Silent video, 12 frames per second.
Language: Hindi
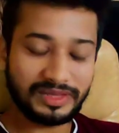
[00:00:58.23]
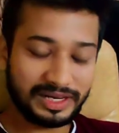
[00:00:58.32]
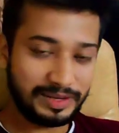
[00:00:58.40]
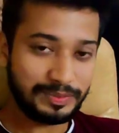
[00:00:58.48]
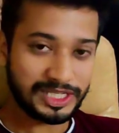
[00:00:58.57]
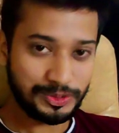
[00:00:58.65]

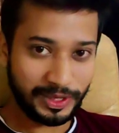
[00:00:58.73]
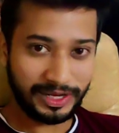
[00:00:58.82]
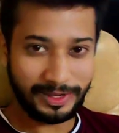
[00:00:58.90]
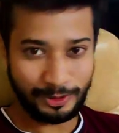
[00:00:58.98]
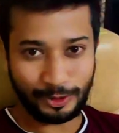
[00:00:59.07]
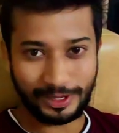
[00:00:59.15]
थ्री मंथ्स
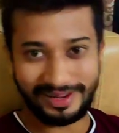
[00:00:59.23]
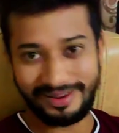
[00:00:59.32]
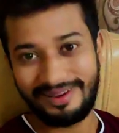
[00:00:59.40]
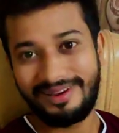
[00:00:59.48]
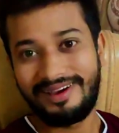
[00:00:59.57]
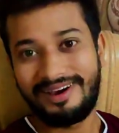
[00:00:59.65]
पहले ओके
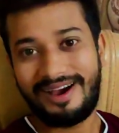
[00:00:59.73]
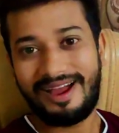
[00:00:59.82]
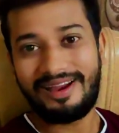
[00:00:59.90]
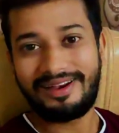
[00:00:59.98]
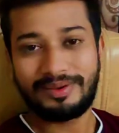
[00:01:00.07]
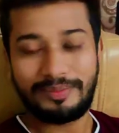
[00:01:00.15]

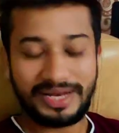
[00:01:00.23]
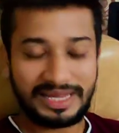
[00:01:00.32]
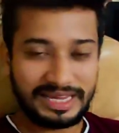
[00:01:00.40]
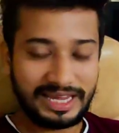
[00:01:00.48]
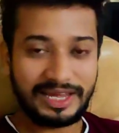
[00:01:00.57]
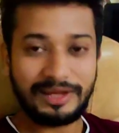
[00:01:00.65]
एंड uh, मैंने
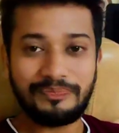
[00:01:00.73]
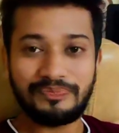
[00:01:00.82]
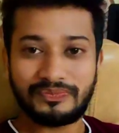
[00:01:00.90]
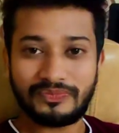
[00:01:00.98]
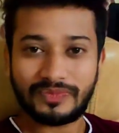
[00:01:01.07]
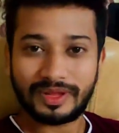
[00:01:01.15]
ये
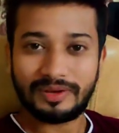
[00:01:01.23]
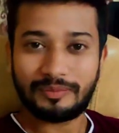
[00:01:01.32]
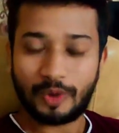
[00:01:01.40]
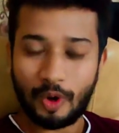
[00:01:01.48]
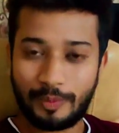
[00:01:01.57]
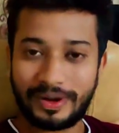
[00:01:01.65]

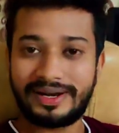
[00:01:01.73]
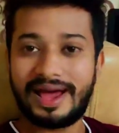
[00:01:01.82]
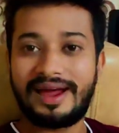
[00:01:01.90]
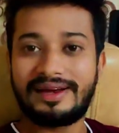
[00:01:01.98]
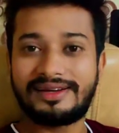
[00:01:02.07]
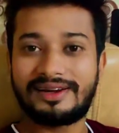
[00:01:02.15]
प्रॉपर
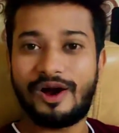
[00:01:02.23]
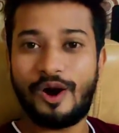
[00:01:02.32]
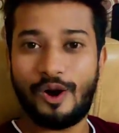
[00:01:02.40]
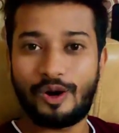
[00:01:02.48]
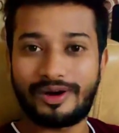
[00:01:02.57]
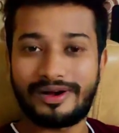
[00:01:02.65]
डाइट
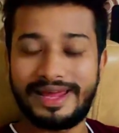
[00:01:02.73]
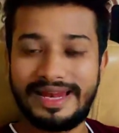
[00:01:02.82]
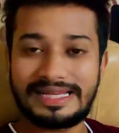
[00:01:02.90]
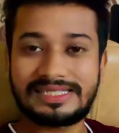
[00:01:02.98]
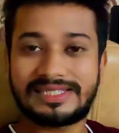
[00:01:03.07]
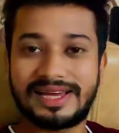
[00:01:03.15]
और डेली
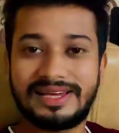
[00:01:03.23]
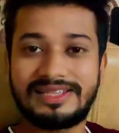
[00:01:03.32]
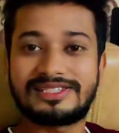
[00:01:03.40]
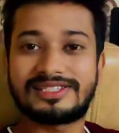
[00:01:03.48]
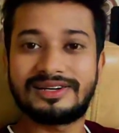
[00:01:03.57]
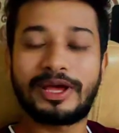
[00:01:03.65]
एक्सरसाइज